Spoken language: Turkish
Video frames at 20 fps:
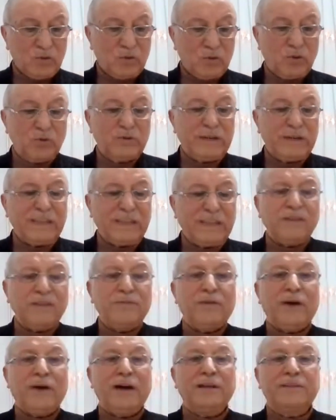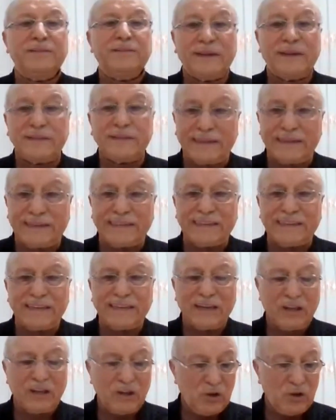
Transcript: kudreti fatıranın